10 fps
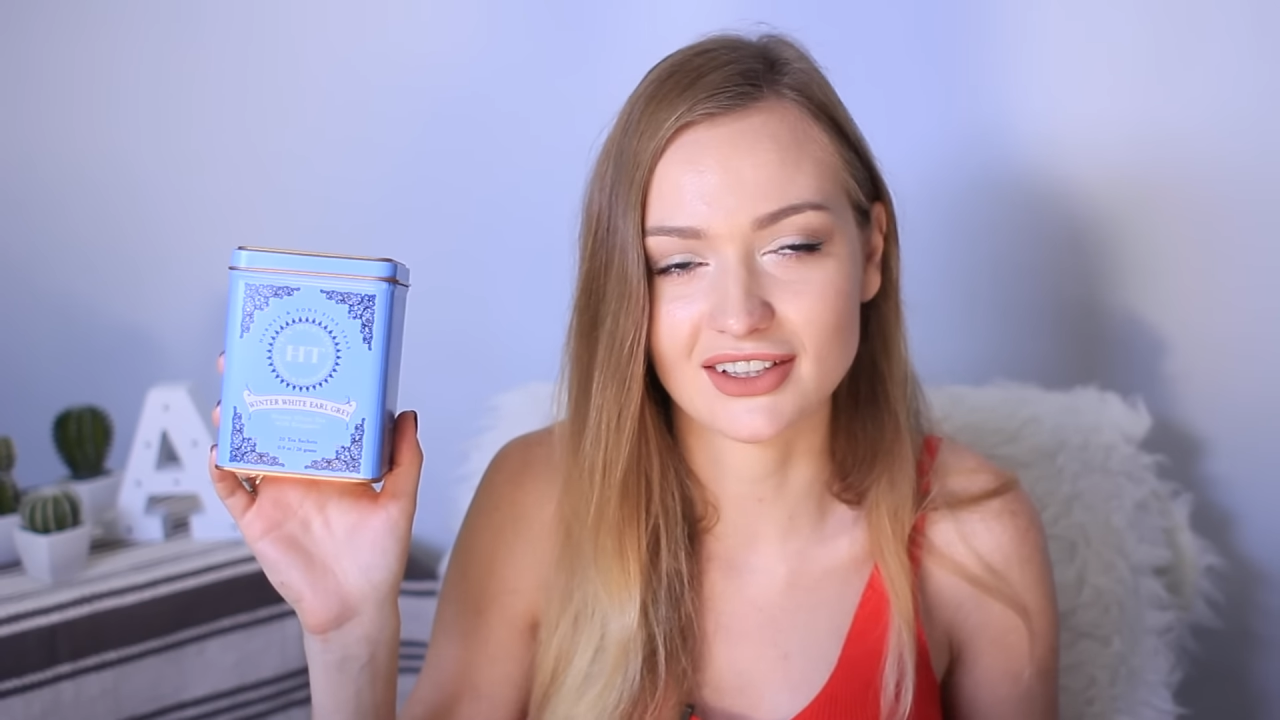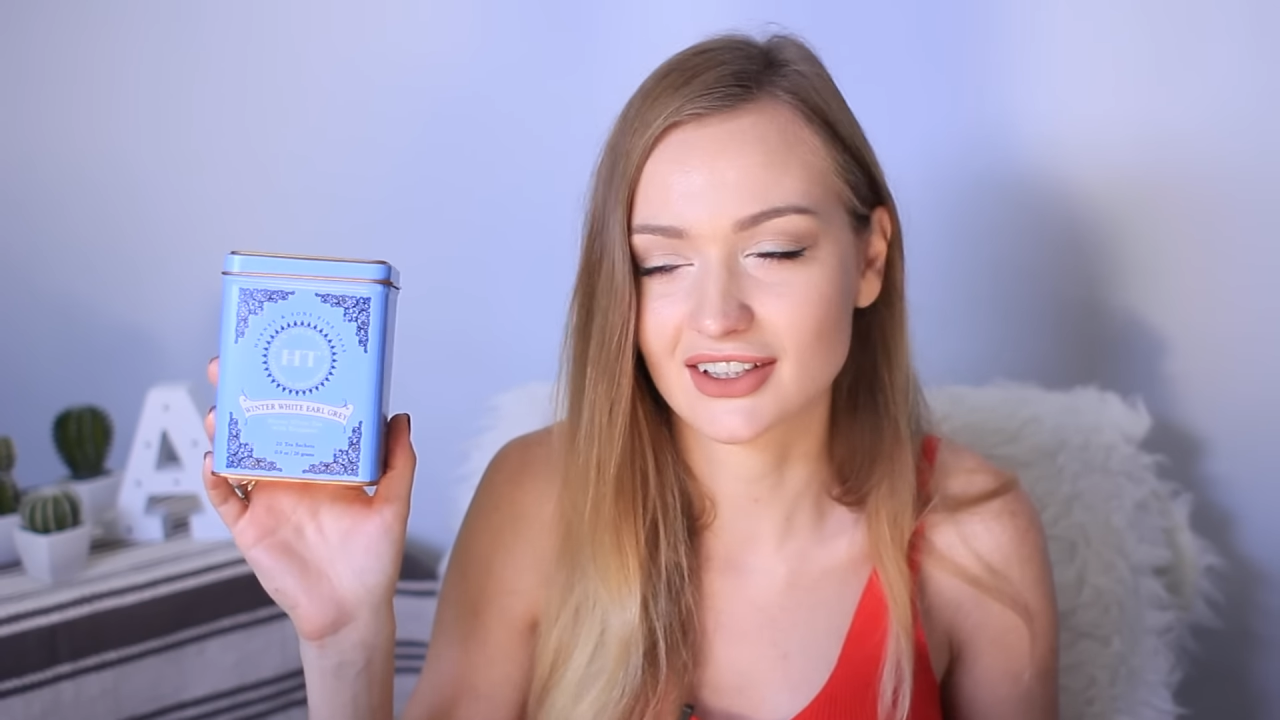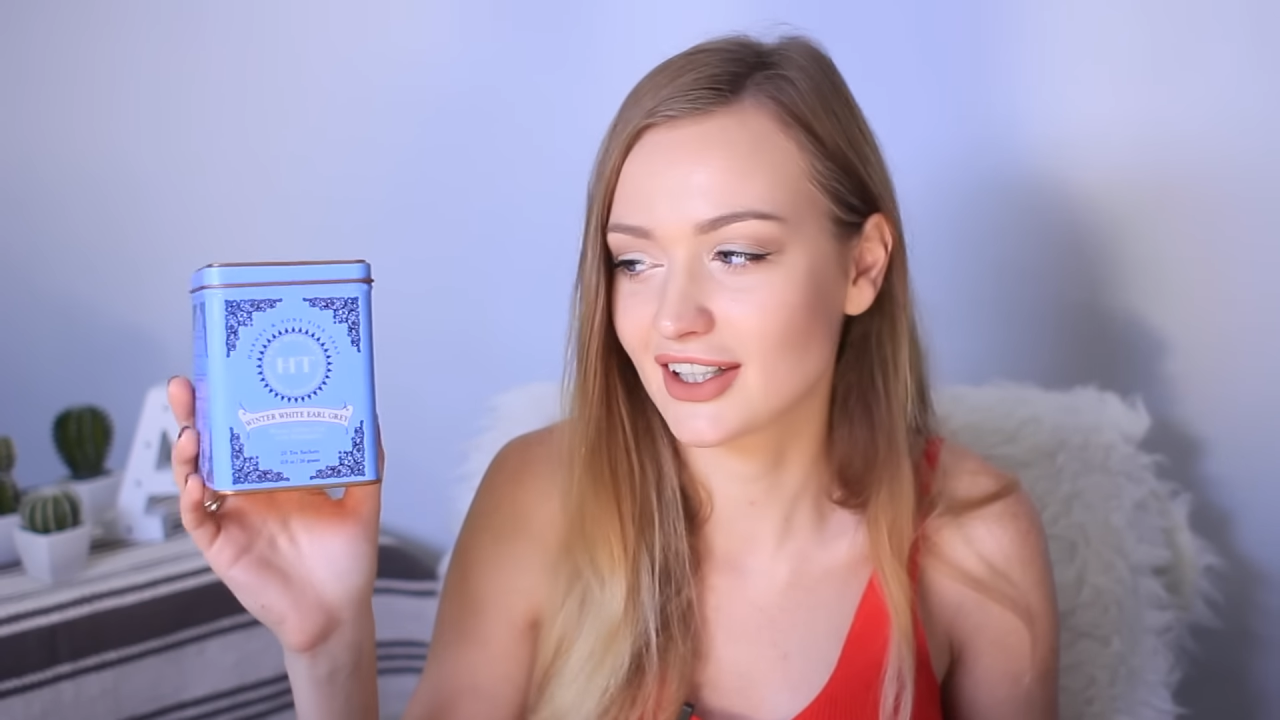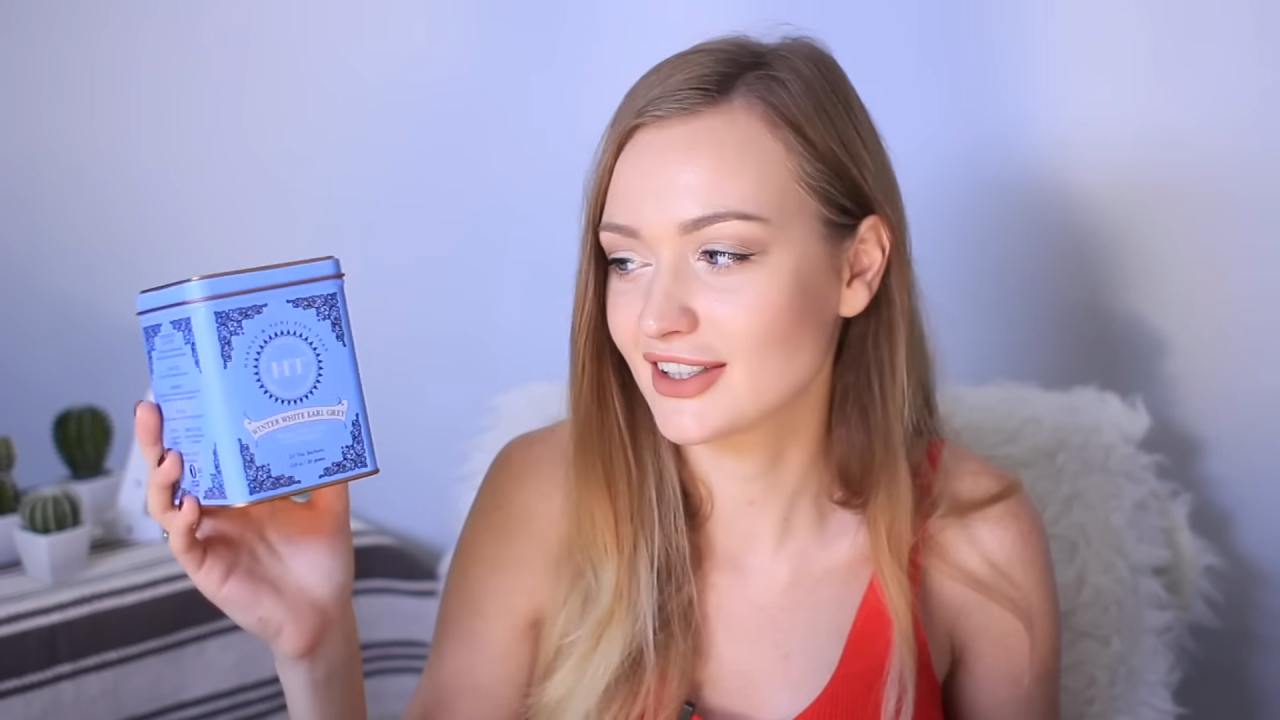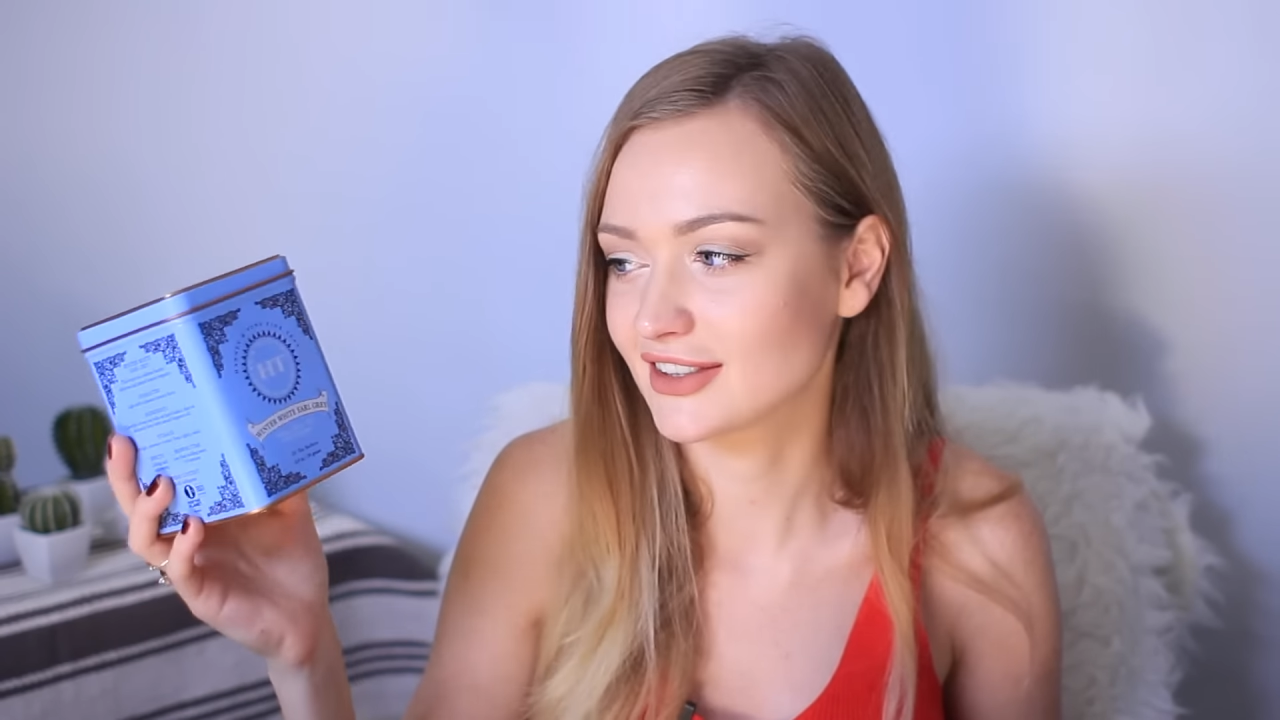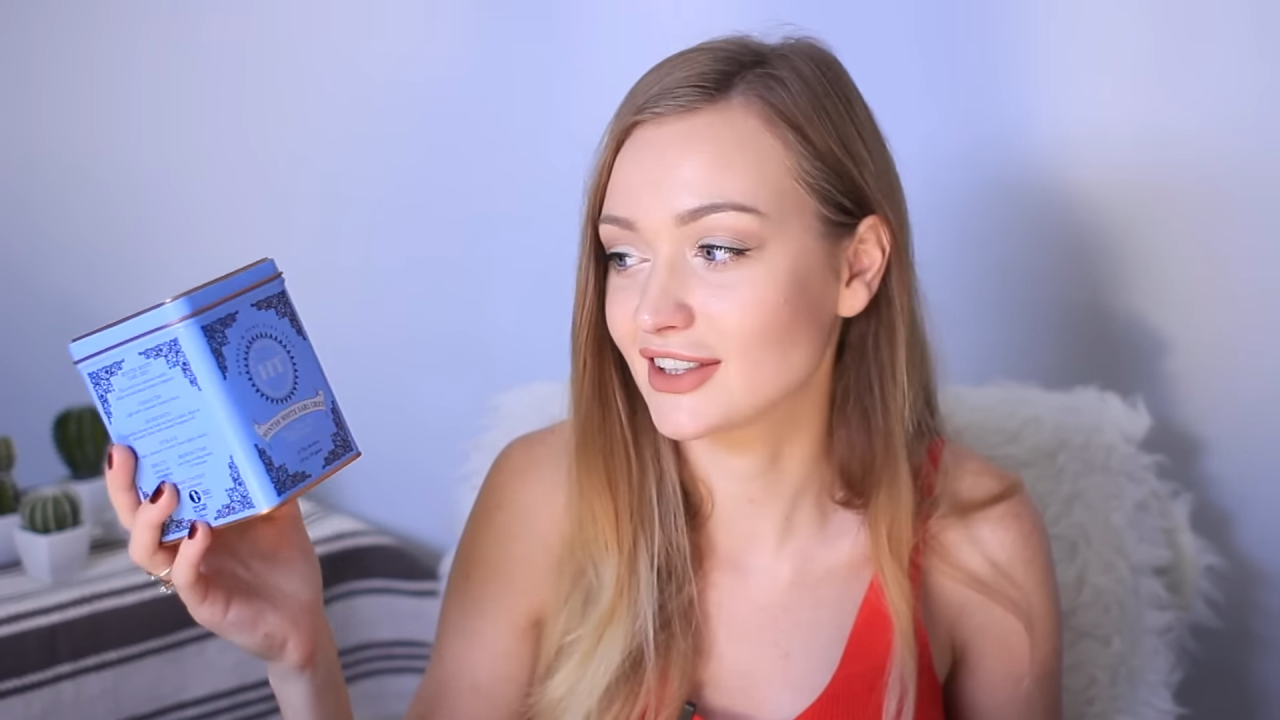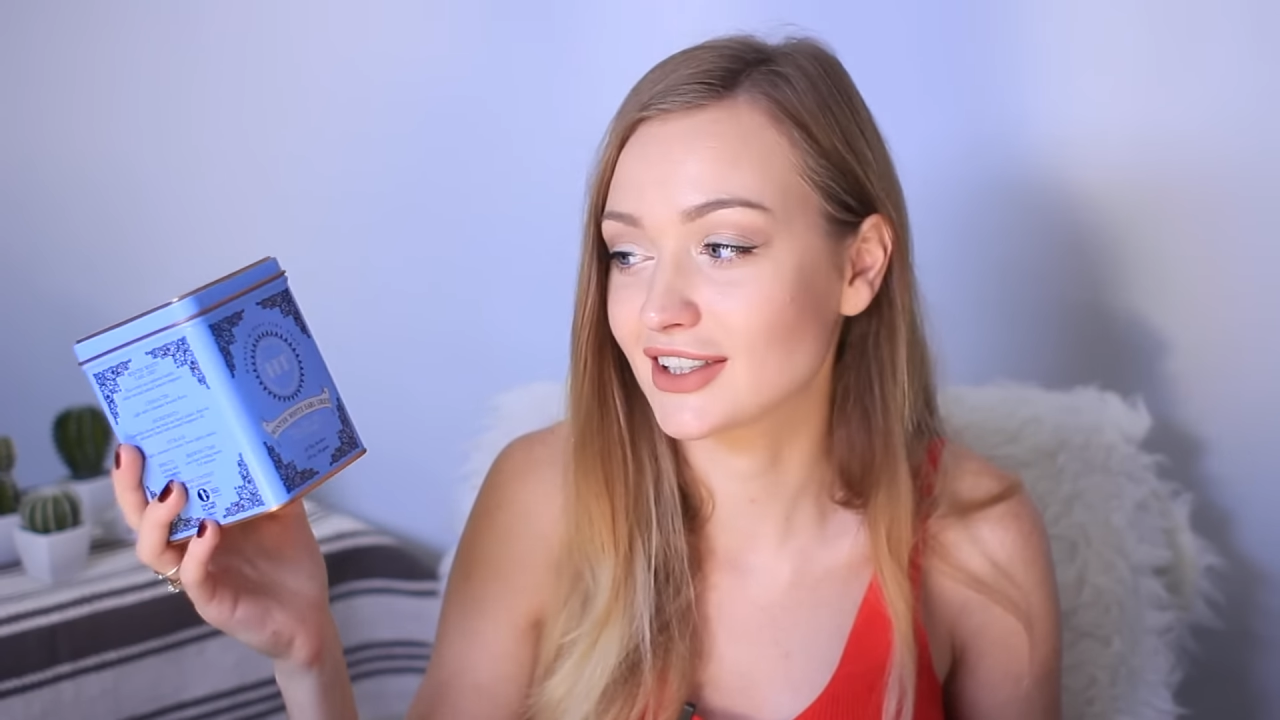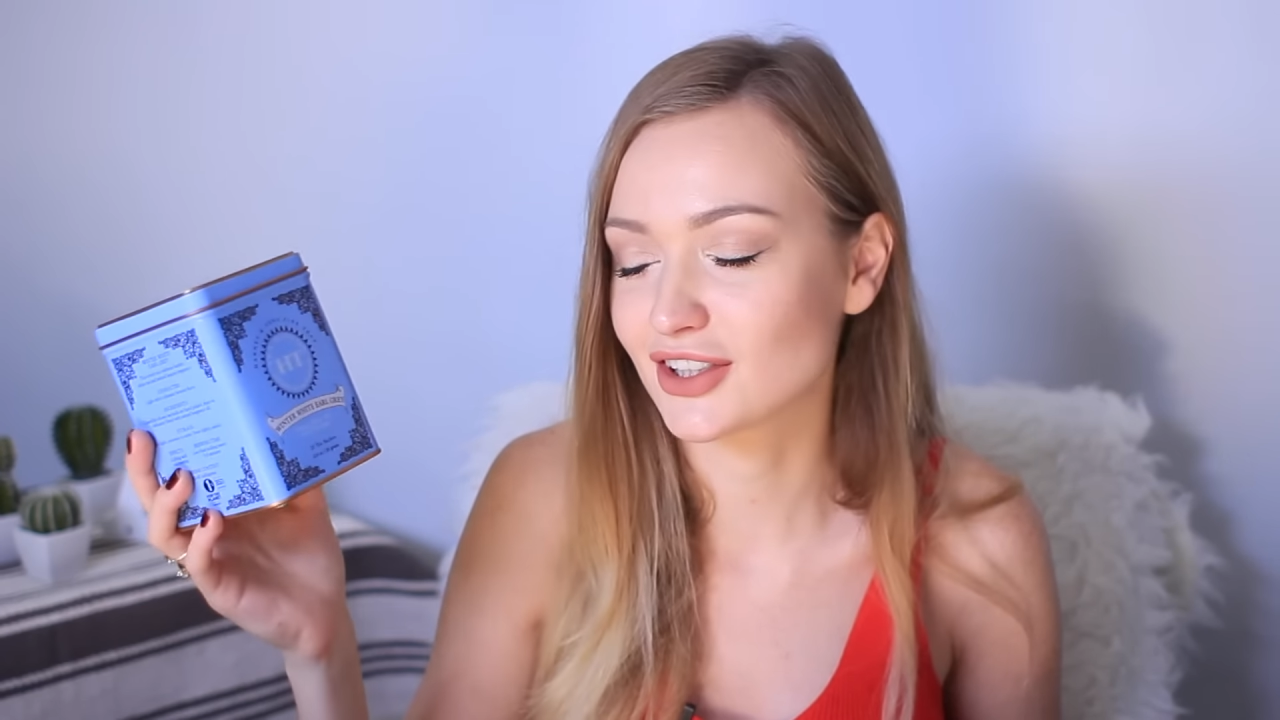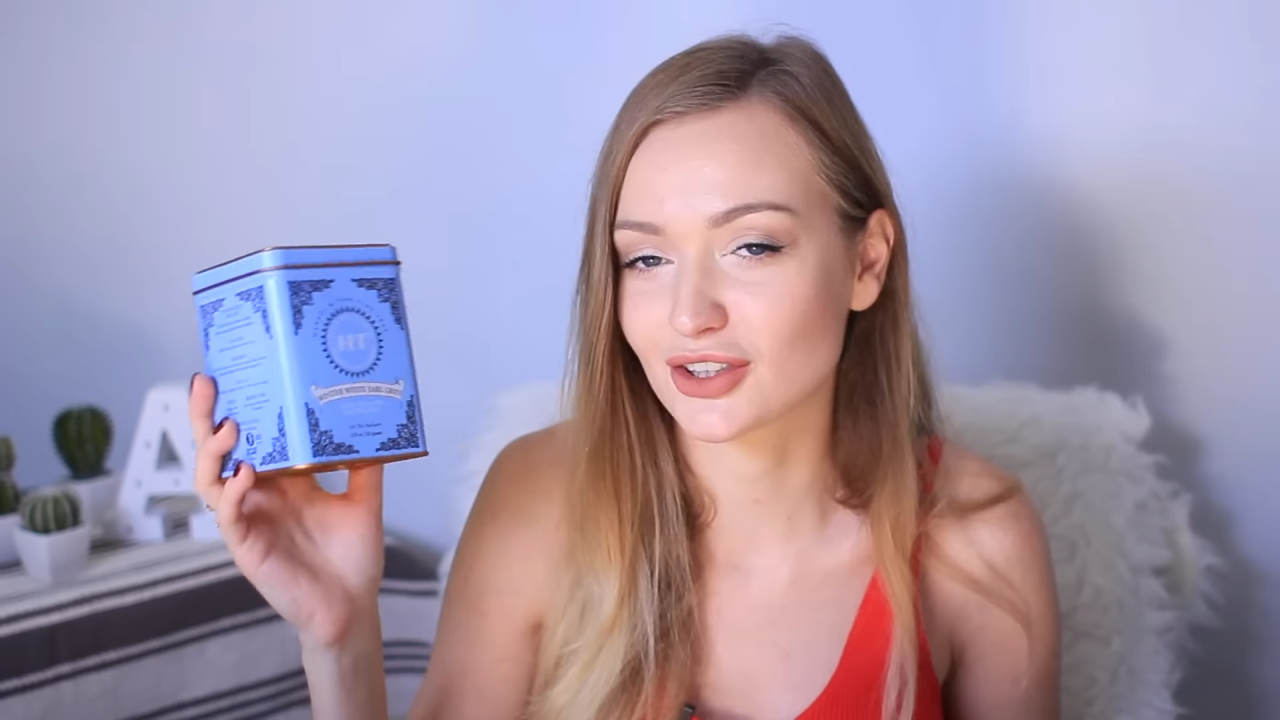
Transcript: заказ на